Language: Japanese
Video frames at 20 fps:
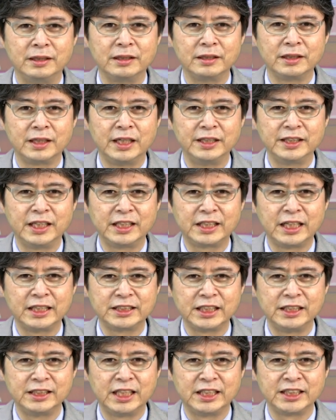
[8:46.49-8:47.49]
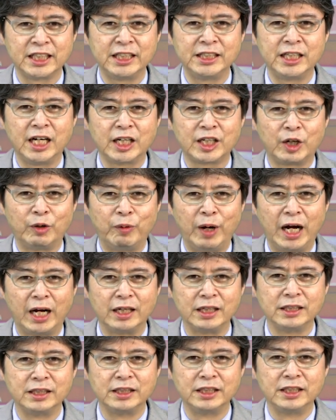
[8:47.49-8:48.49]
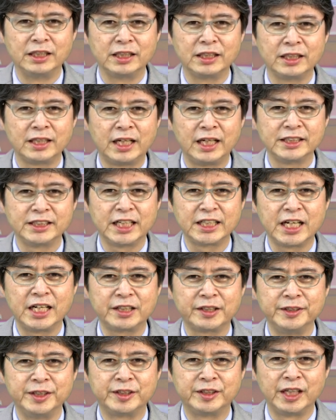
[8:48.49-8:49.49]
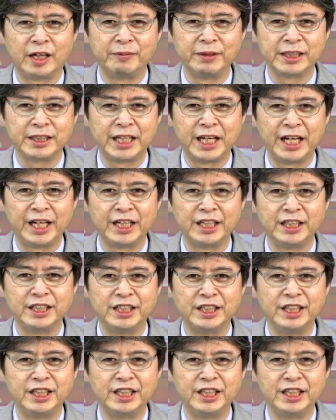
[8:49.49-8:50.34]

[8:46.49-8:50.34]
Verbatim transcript: 現代経済デザイン学科は、経済学科に比べて